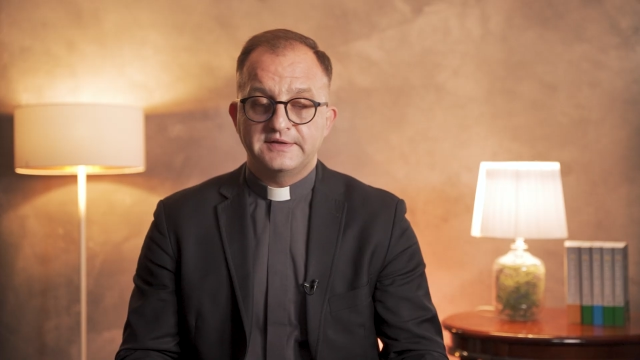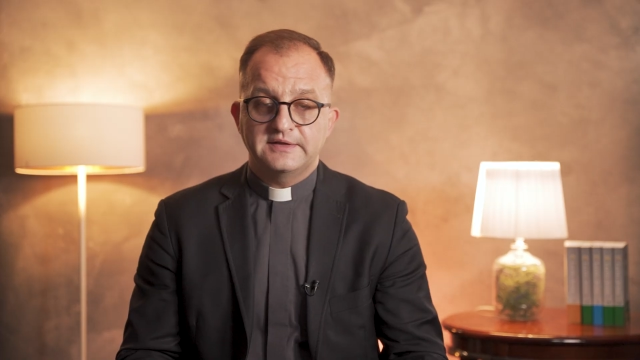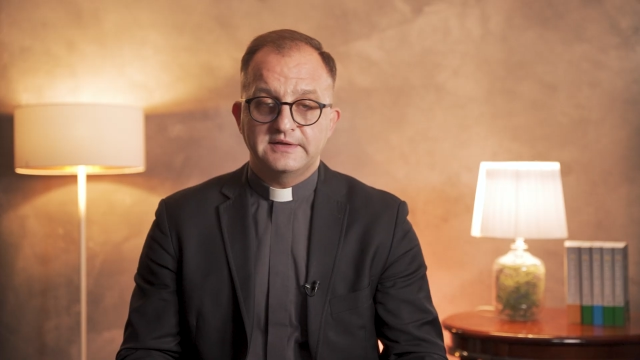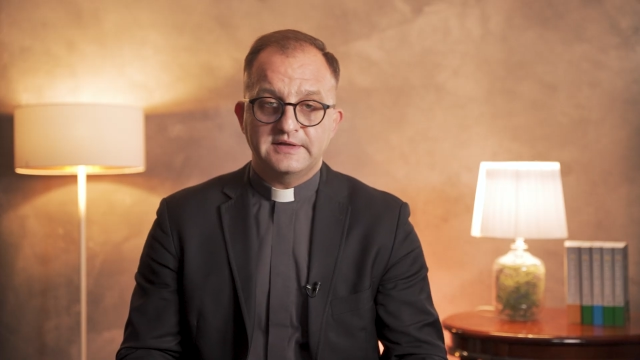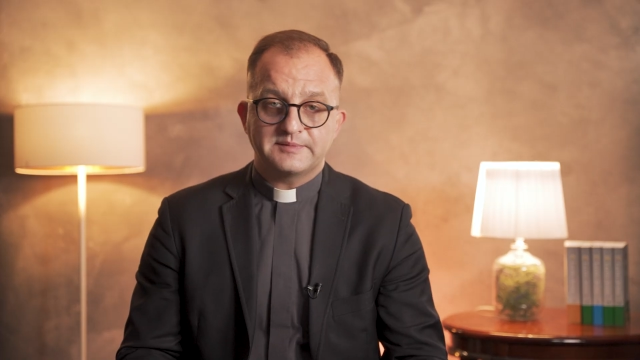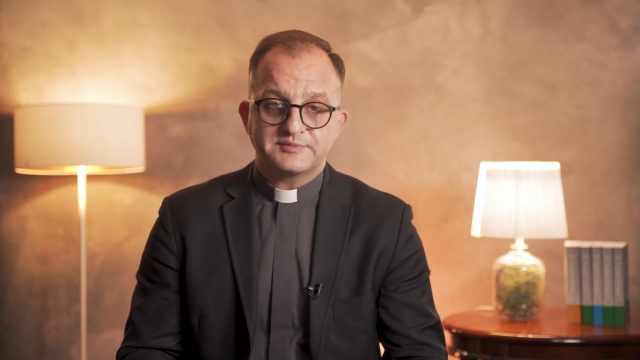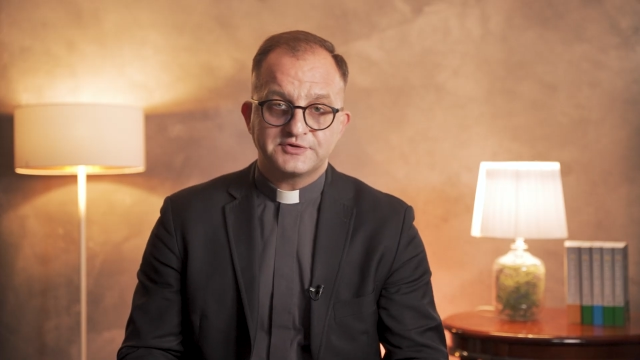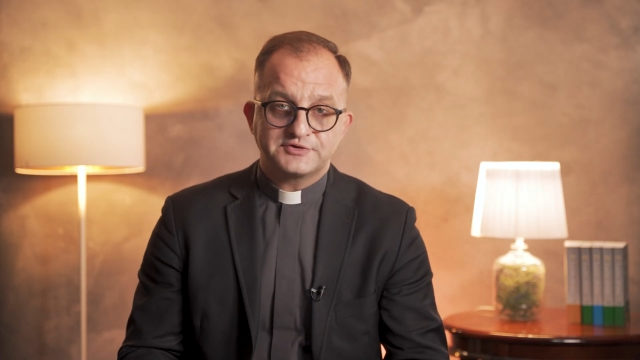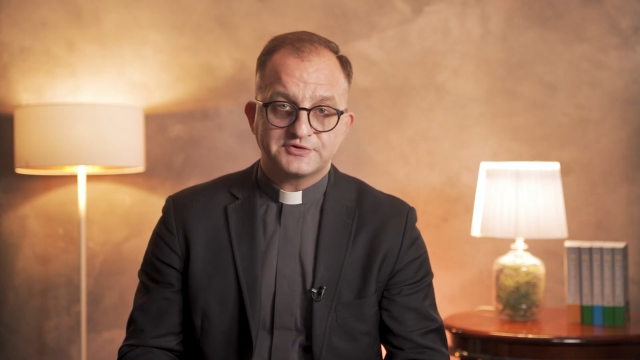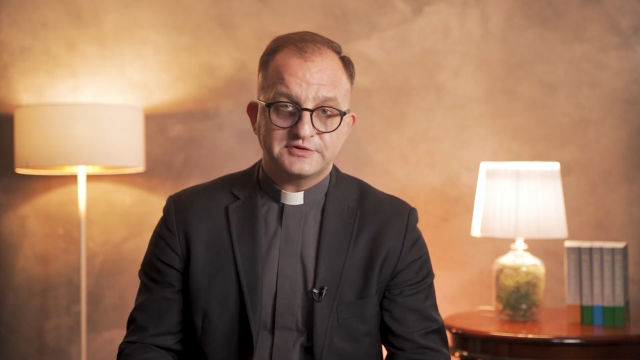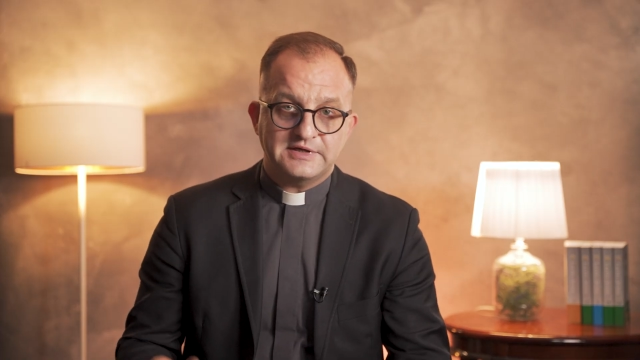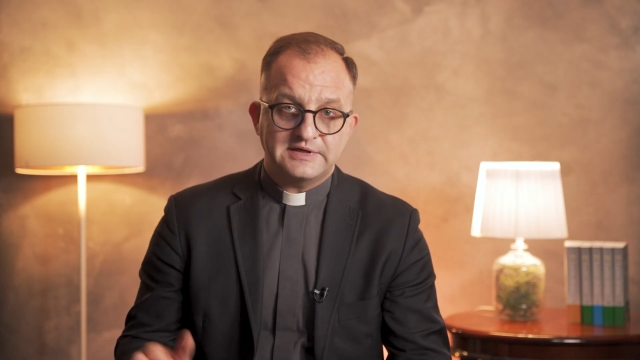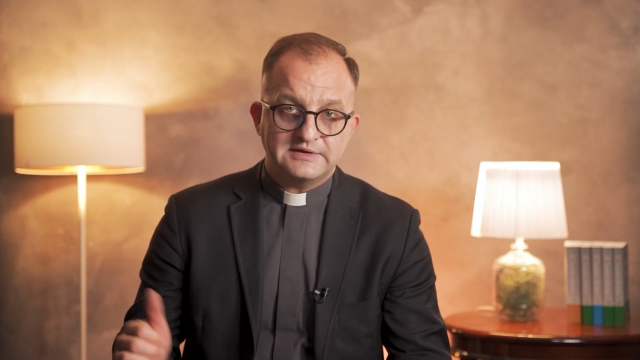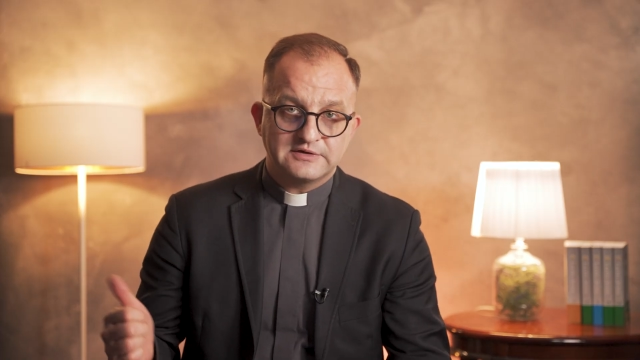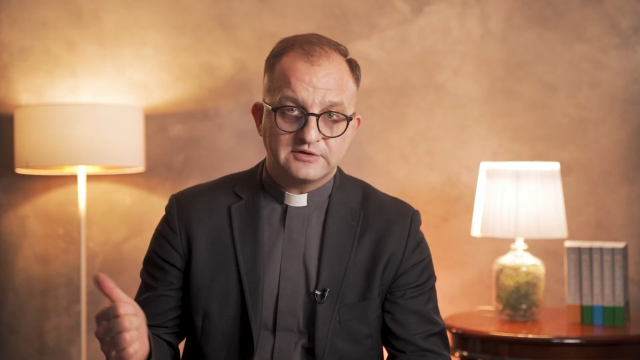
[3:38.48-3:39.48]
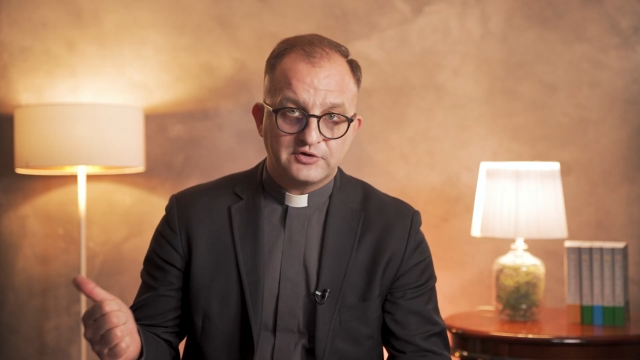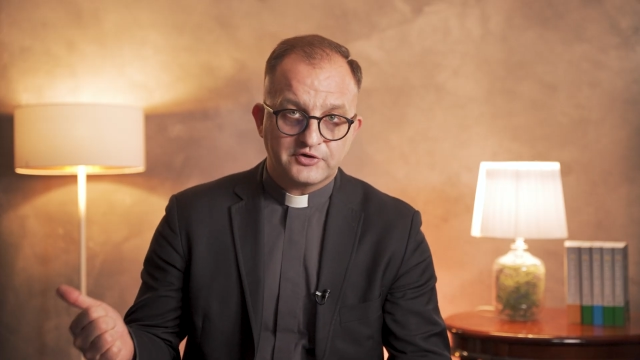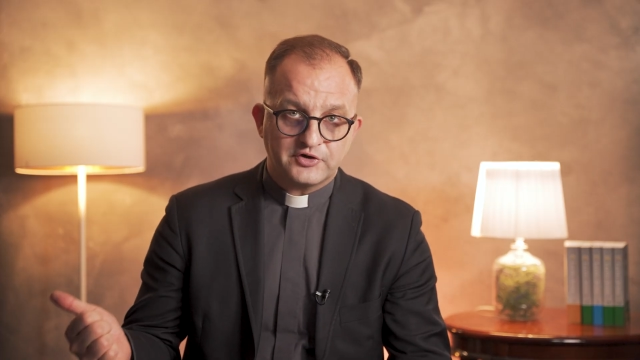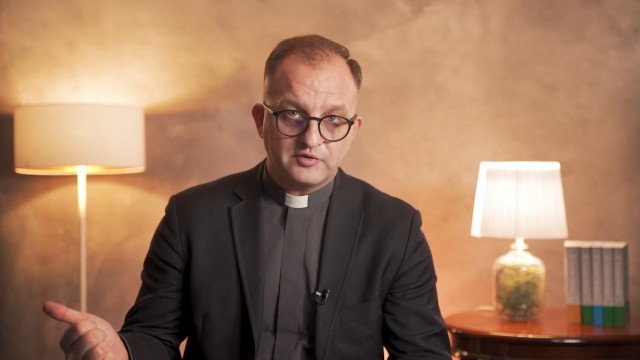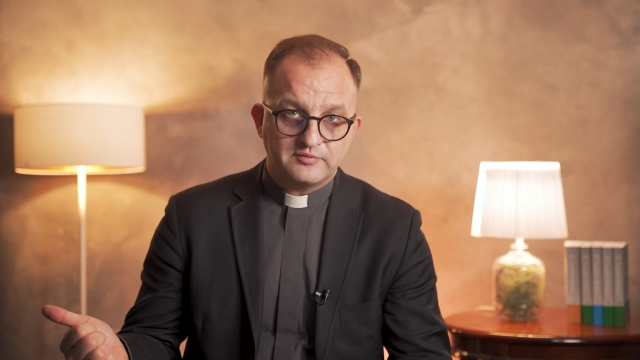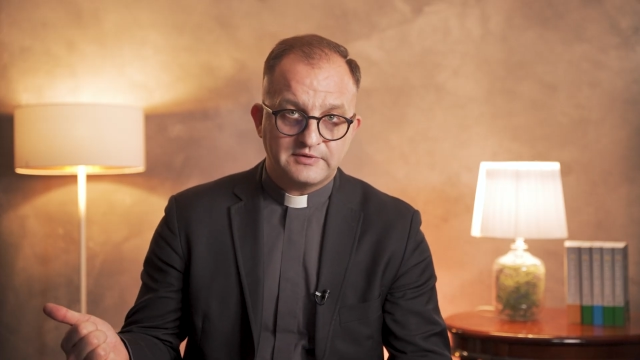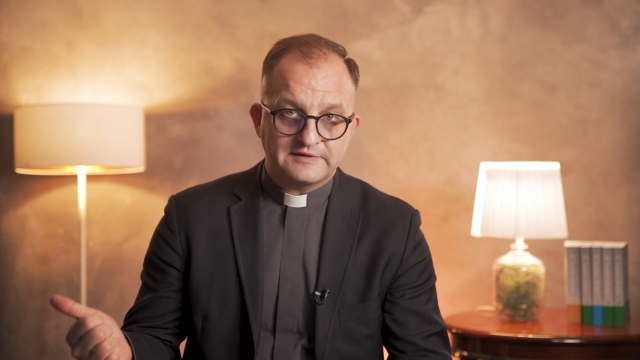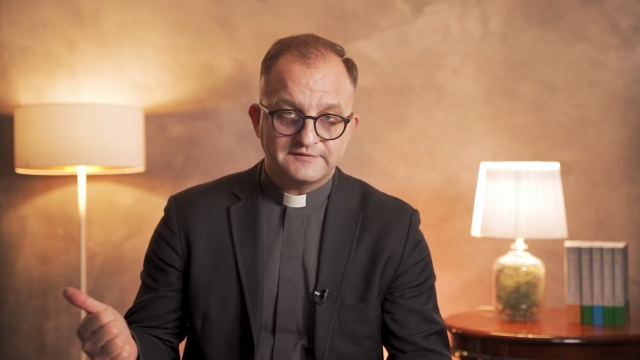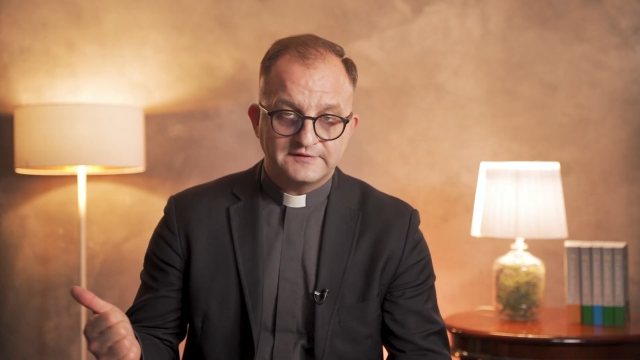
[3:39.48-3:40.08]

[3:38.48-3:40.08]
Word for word: Inna przyczyna choroba